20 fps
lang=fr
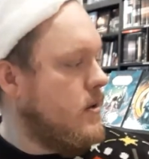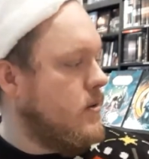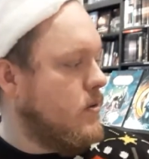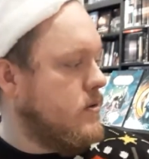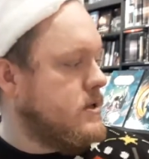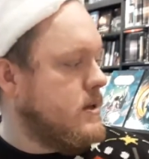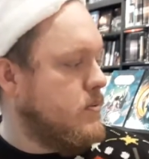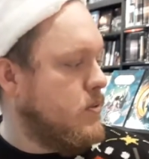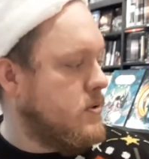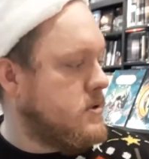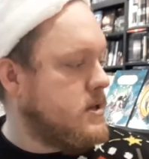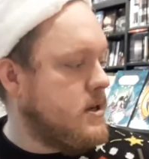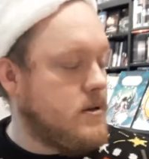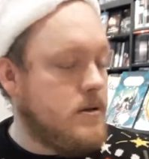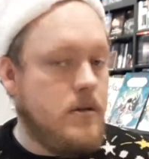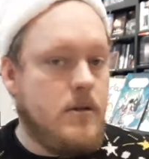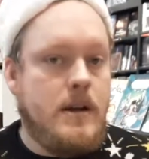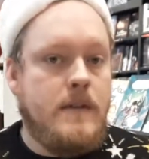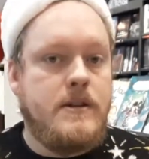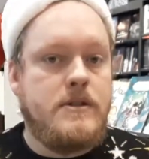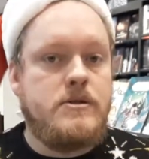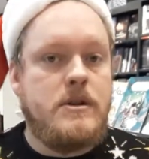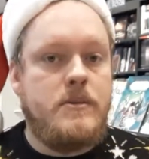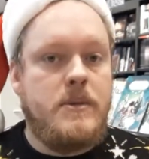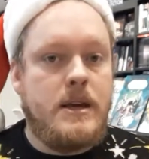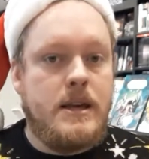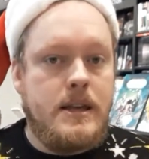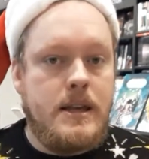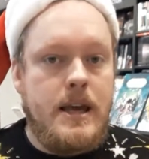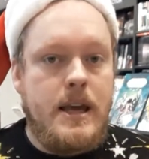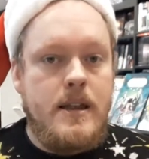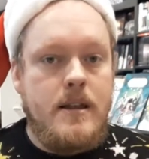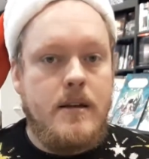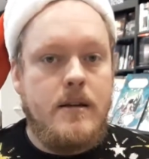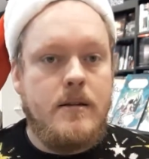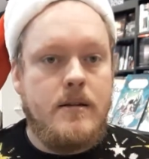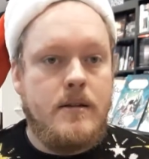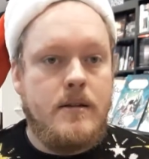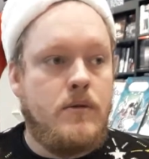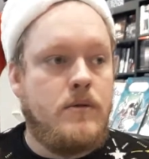Donc c'est pour ça que dans la version américaine,
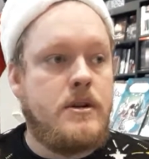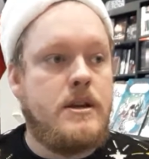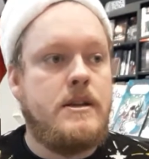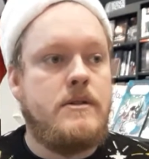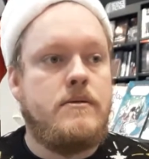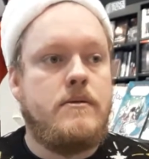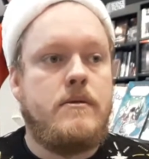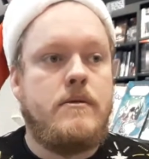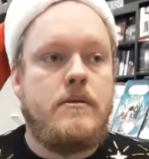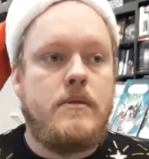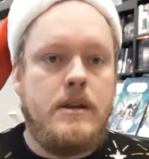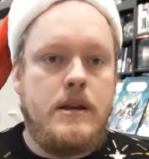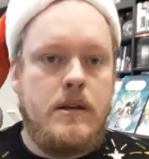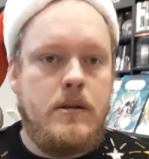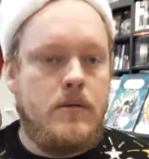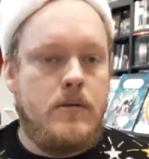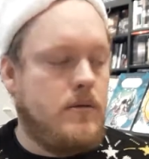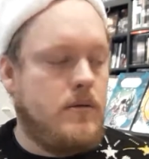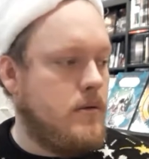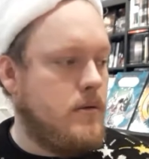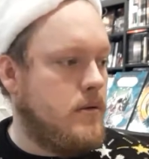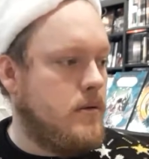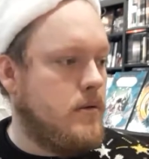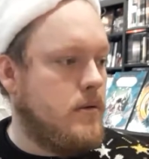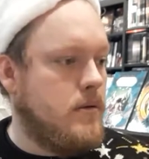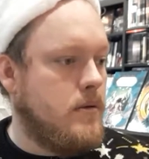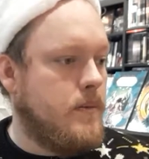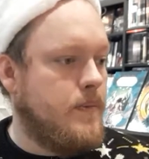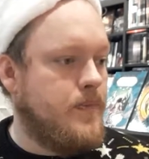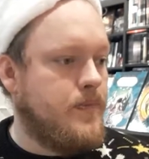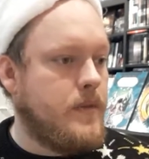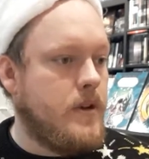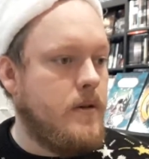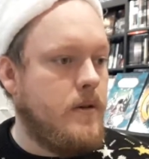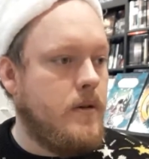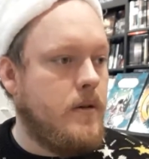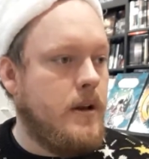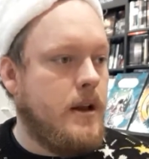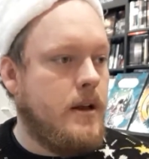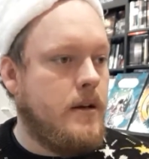donc ils ont, ils ont
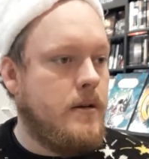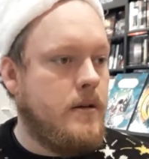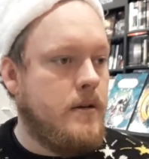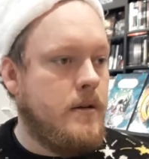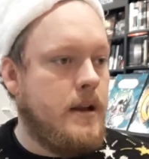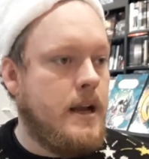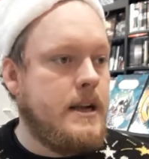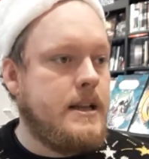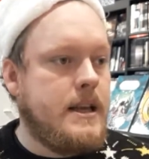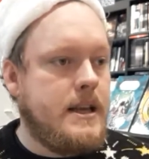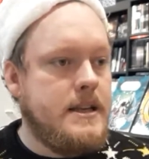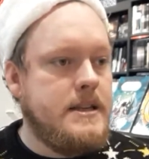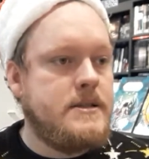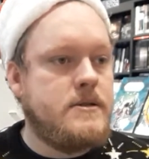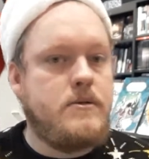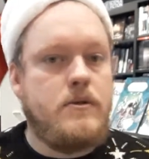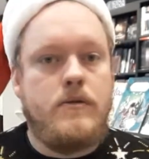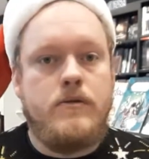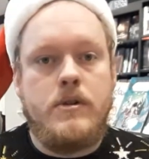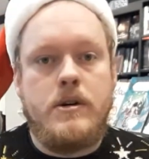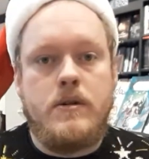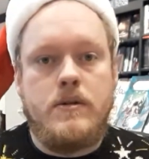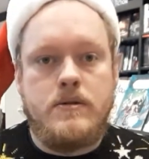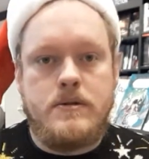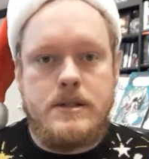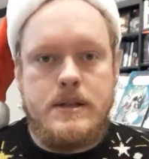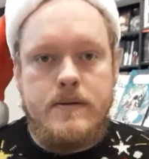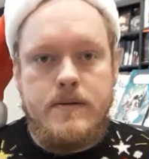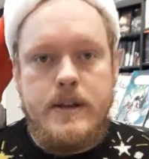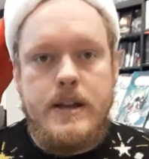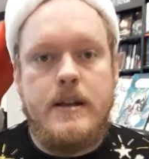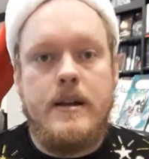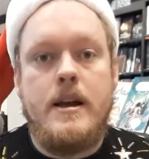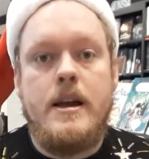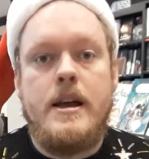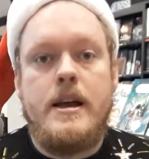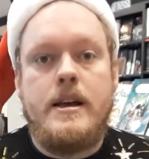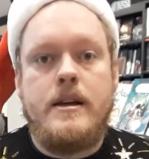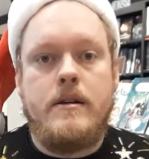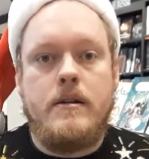l'actrice qu'on voit en civil
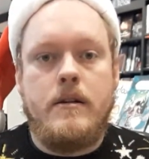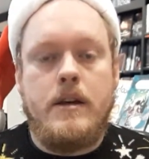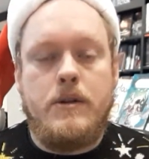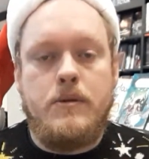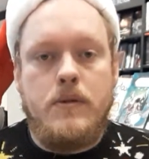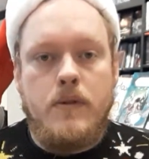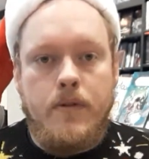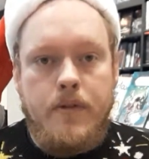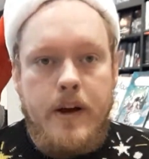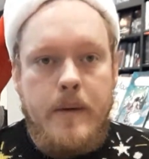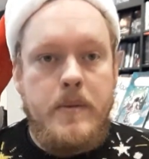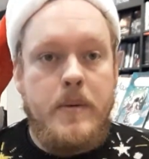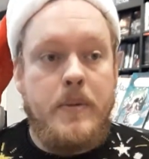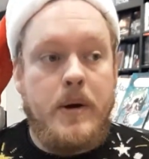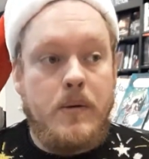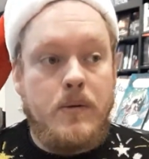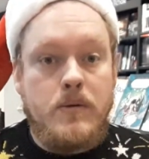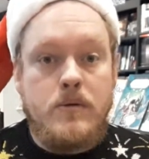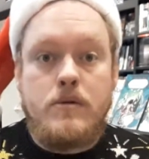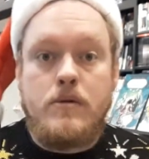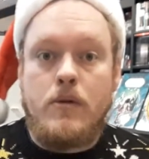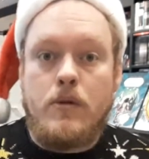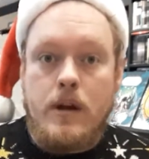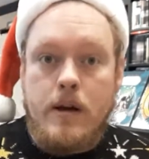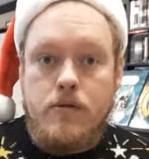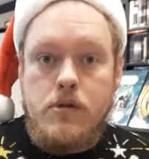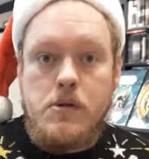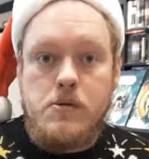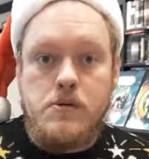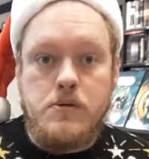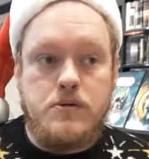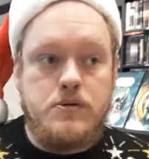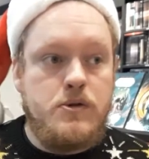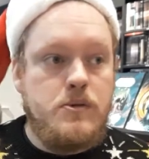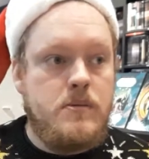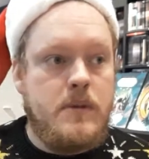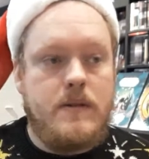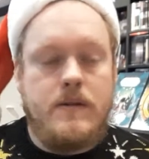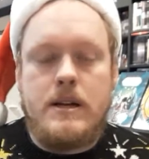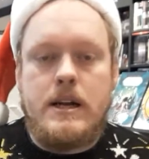est une femme, et par contre, quand on la voit en
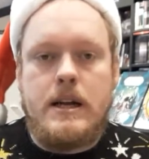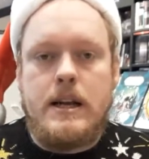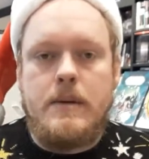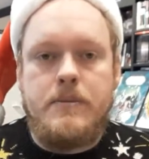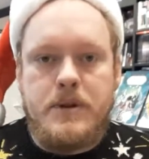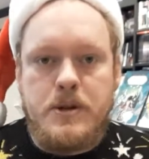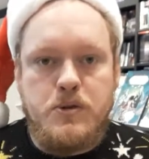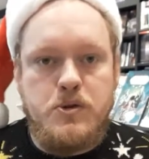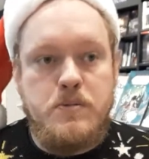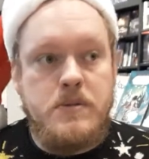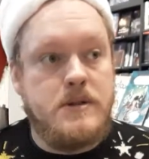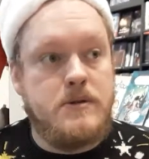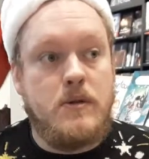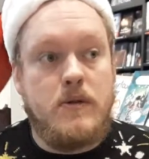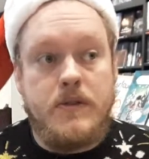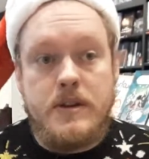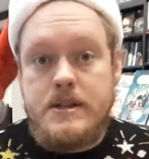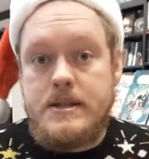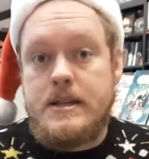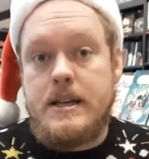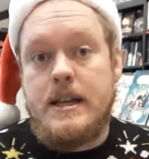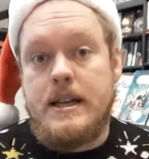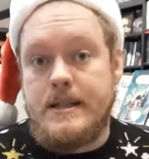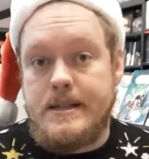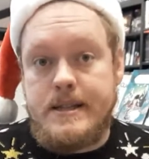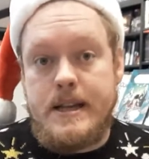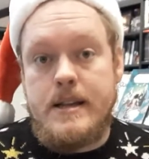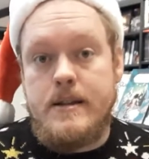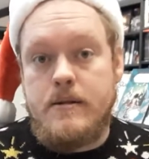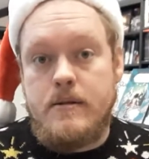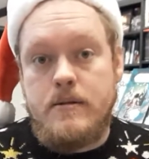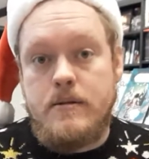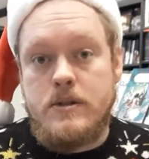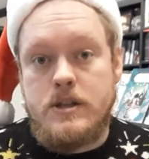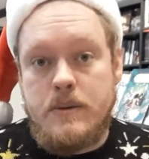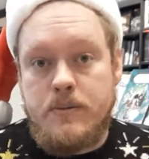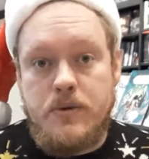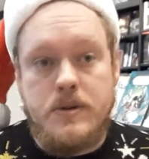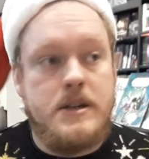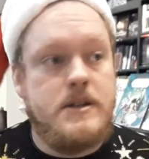costume, bah voilà, elle n'a pas de parce qu'en fait, c'est la scène
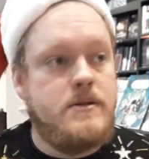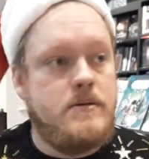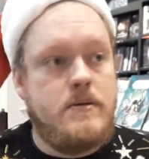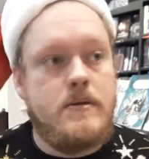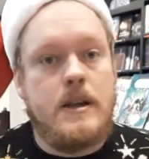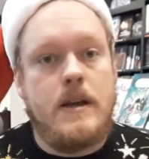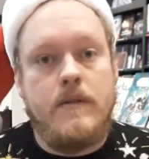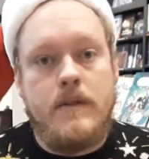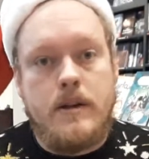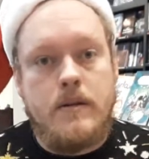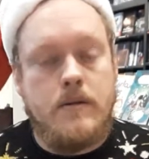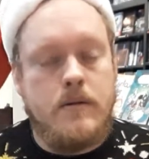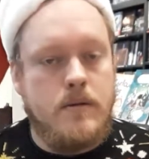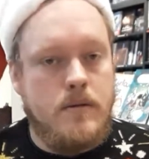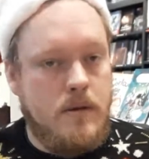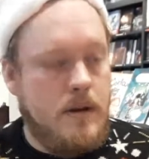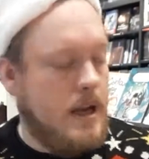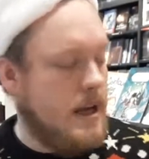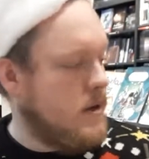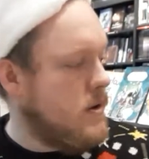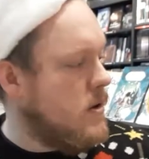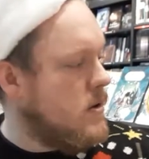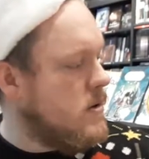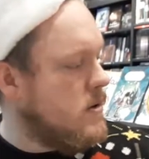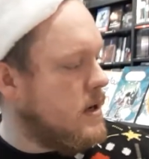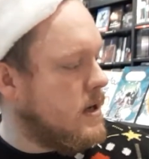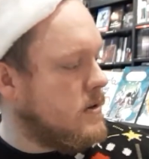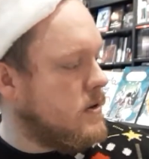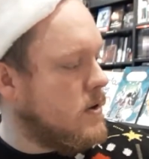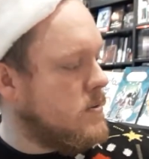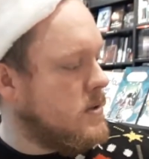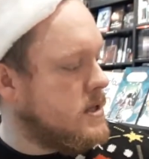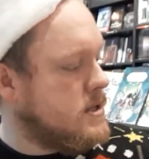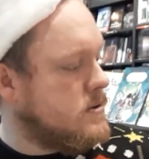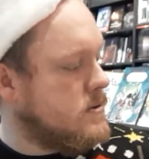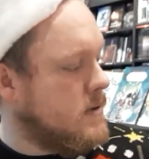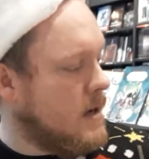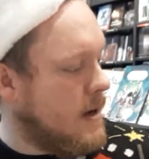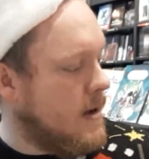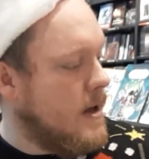japonaise donc avec euh, l'acteur, l'acteur
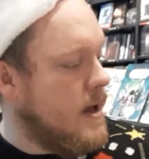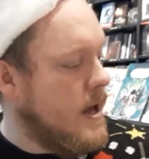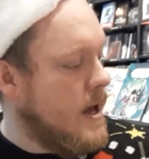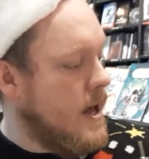masculin.